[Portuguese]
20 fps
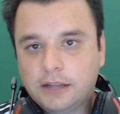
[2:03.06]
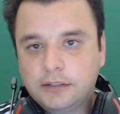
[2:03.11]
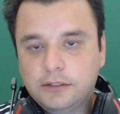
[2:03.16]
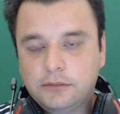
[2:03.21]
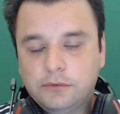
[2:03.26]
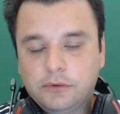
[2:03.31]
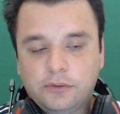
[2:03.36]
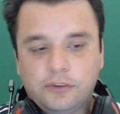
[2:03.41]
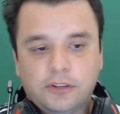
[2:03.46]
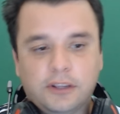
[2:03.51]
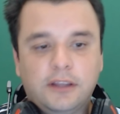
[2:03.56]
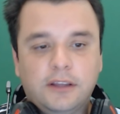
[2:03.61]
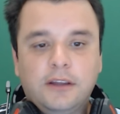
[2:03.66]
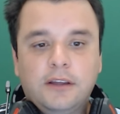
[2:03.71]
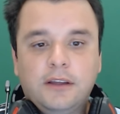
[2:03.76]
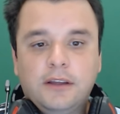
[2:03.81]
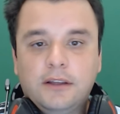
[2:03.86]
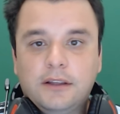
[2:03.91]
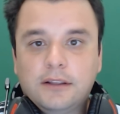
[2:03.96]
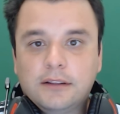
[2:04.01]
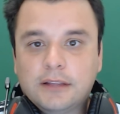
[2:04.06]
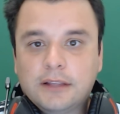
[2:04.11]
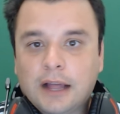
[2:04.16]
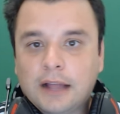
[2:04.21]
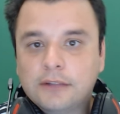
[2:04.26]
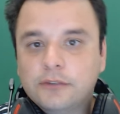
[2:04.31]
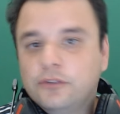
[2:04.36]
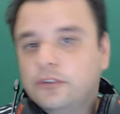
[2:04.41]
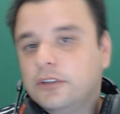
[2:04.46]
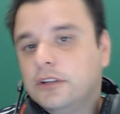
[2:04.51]
em você.
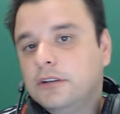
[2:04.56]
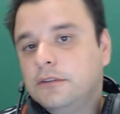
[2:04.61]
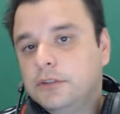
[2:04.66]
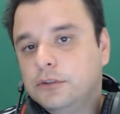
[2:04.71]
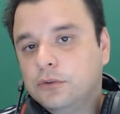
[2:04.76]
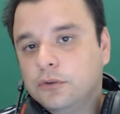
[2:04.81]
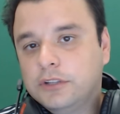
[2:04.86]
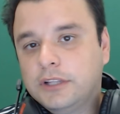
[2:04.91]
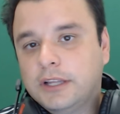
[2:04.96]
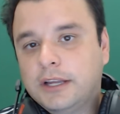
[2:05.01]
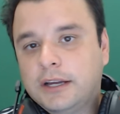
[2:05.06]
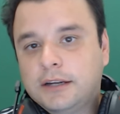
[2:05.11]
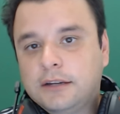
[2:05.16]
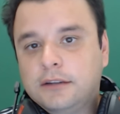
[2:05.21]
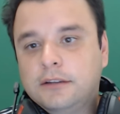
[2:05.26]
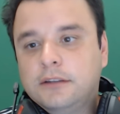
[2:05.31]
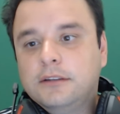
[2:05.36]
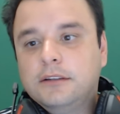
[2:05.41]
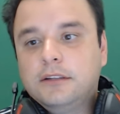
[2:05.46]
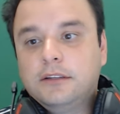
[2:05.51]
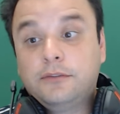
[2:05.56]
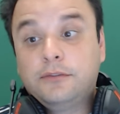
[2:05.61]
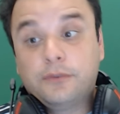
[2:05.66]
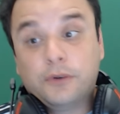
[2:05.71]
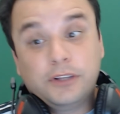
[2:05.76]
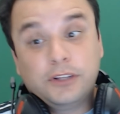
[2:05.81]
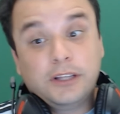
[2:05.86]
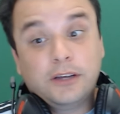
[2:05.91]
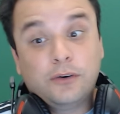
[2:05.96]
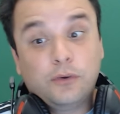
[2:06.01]
Tá no servidor dela que
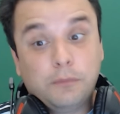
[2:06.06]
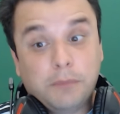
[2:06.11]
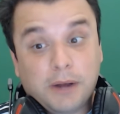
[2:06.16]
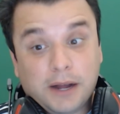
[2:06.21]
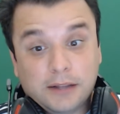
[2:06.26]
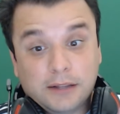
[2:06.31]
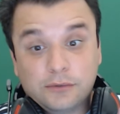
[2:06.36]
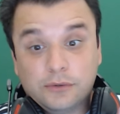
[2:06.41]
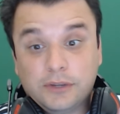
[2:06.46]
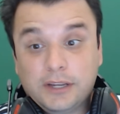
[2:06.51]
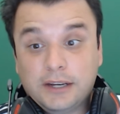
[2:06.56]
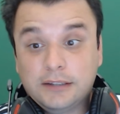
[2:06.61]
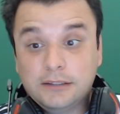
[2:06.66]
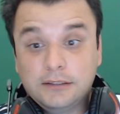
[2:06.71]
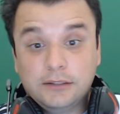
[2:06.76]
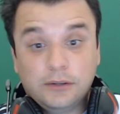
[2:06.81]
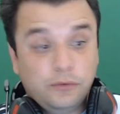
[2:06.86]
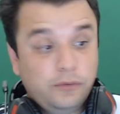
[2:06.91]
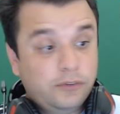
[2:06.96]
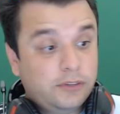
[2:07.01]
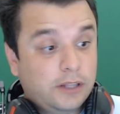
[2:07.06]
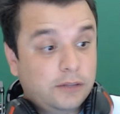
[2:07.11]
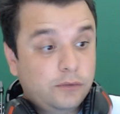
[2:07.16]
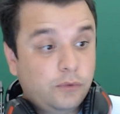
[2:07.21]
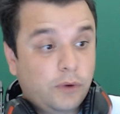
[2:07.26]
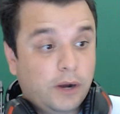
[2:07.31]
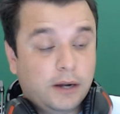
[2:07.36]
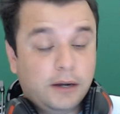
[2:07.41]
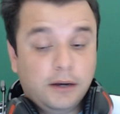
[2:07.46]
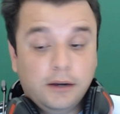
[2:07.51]
foi derrubado, ela não está
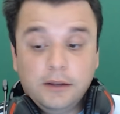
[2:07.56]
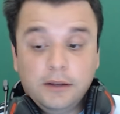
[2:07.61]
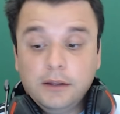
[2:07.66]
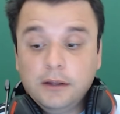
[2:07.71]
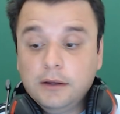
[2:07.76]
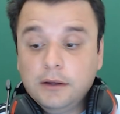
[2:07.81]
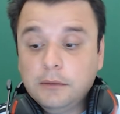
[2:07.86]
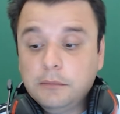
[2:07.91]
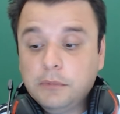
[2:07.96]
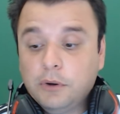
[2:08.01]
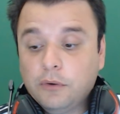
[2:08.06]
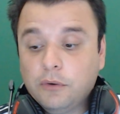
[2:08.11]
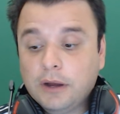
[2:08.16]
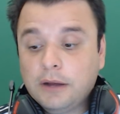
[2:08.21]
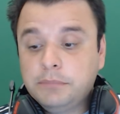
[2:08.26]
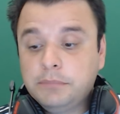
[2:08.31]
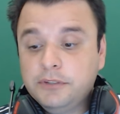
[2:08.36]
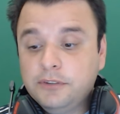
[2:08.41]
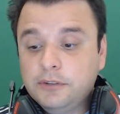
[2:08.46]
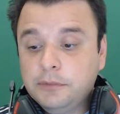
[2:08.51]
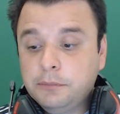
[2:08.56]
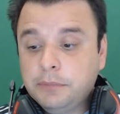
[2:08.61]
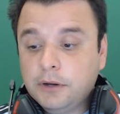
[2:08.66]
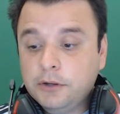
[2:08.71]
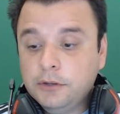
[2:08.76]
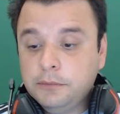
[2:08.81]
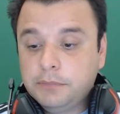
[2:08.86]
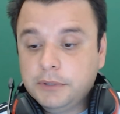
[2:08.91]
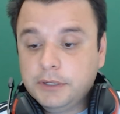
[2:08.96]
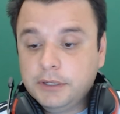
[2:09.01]
no ar. Bom, a principal
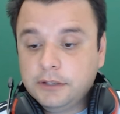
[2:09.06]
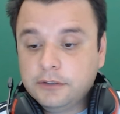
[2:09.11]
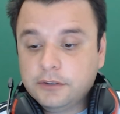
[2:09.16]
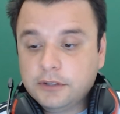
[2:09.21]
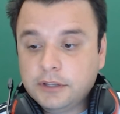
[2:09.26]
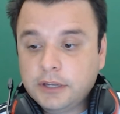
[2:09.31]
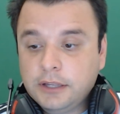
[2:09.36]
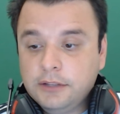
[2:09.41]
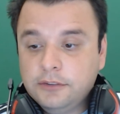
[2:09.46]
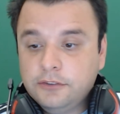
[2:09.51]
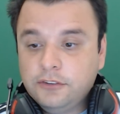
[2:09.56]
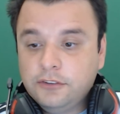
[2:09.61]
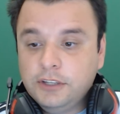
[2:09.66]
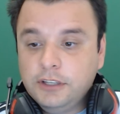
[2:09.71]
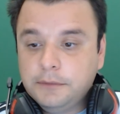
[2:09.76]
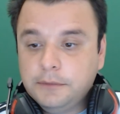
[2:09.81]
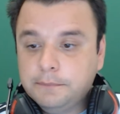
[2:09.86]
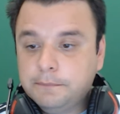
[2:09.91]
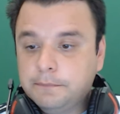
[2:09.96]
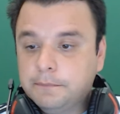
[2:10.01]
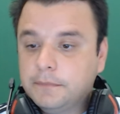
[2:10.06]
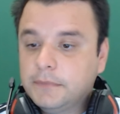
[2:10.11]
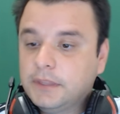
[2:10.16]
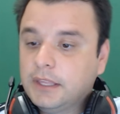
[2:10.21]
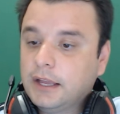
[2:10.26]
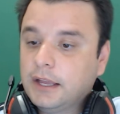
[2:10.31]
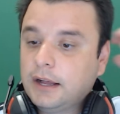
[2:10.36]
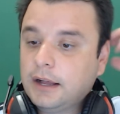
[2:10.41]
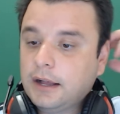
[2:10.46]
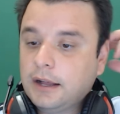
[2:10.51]
empresa, a Steam,
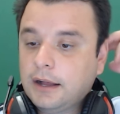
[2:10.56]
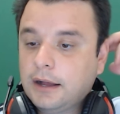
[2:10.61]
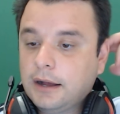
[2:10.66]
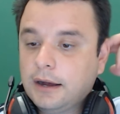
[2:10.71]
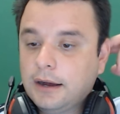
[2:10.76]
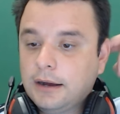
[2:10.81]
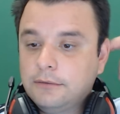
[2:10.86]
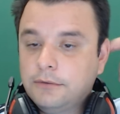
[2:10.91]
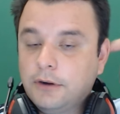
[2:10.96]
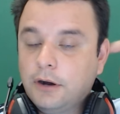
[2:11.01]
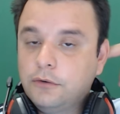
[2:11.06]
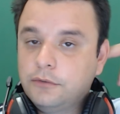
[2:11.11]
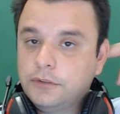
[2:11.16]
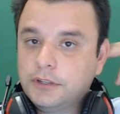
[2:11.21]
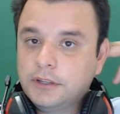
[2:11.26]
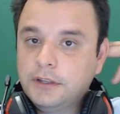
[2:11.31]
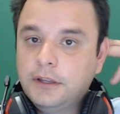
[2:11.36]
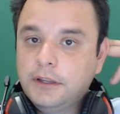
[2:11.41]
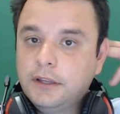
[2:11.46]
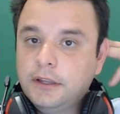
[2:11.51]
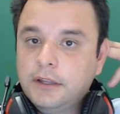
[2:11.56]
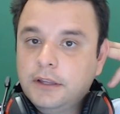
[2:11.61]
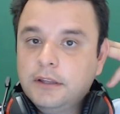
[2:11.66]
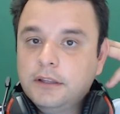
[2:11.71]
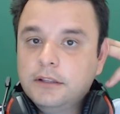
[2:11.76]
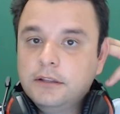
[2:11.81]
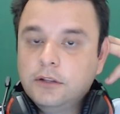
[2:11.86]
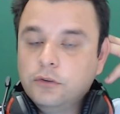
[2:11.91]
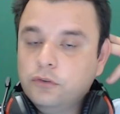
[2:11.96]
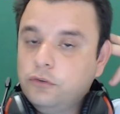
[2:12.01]
que é a Valve,
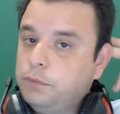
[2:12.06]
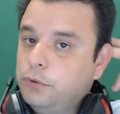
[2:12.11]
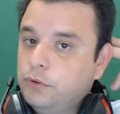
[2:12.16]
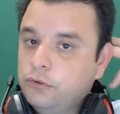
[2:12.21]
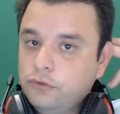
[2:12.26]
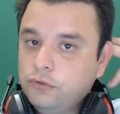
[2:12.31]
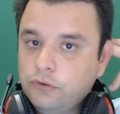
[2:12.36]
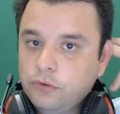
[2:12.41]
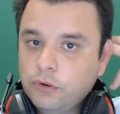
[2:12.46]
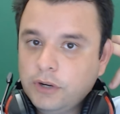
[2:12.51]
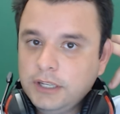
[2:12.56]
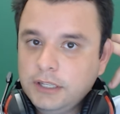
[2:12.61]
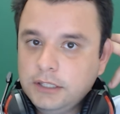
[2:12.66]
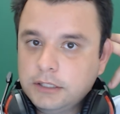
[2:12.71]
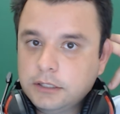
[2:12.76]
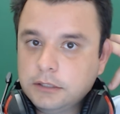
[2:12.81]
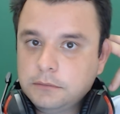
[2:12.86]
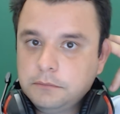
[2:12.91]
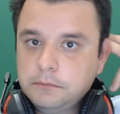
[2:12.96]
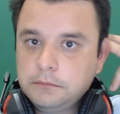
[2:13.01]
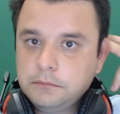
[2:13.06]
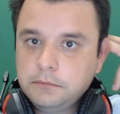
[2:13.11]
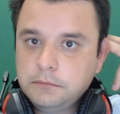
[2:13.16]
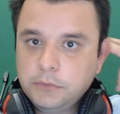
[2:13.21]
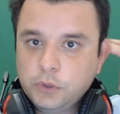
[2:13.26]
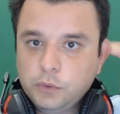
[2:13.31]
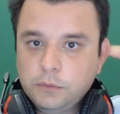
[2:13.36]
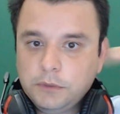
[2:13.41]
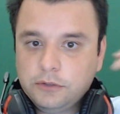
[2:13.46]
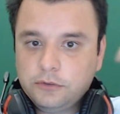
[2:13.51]
não se pronunciou ainda.
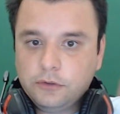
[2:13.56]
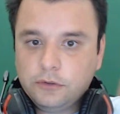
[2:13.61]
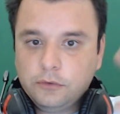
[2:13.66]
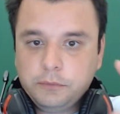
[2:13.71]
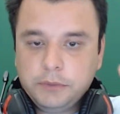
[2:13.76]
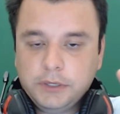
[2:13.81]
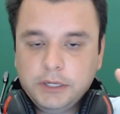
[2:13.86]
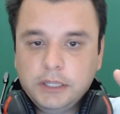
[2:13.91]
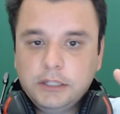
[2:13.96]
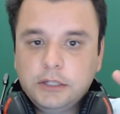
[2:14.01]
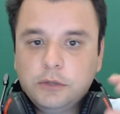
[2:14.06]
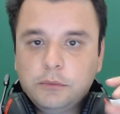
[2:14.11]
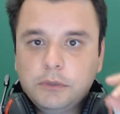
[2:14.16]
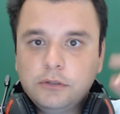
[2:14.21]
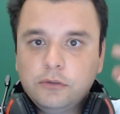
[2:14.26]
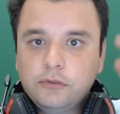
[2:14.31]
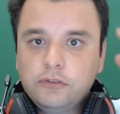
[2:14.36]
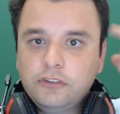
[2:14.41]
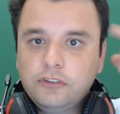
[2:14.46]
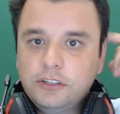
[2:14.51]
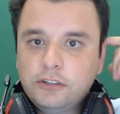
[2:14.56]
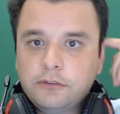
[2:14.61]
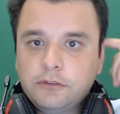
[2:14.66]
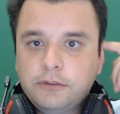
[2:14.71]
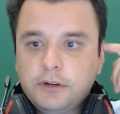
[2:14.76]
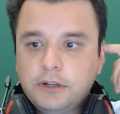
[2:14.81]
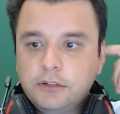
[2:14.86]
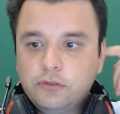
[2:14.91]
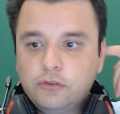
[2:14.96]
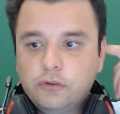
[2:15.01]
Pelo menos não peguei nenhuma notícia
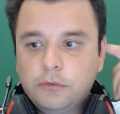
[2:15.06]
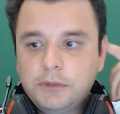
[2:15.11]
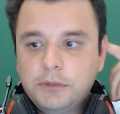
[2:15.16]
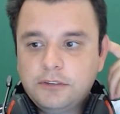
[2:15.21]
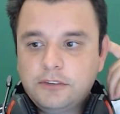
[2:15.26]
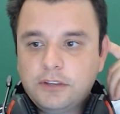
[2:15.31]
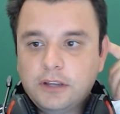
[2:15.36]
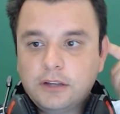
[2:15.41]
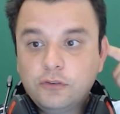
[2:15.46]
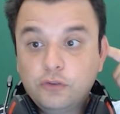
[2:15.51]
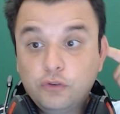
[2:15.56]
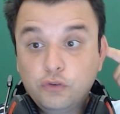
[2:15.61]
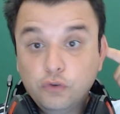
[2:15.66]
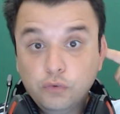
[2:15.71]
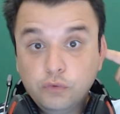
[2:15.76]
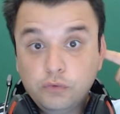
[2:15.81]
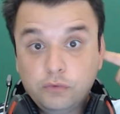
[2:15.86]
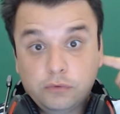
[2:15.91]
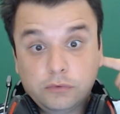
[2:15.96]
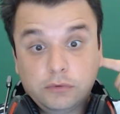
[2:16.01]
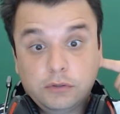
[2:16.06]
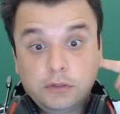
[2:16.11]
falando sobre esse assunto,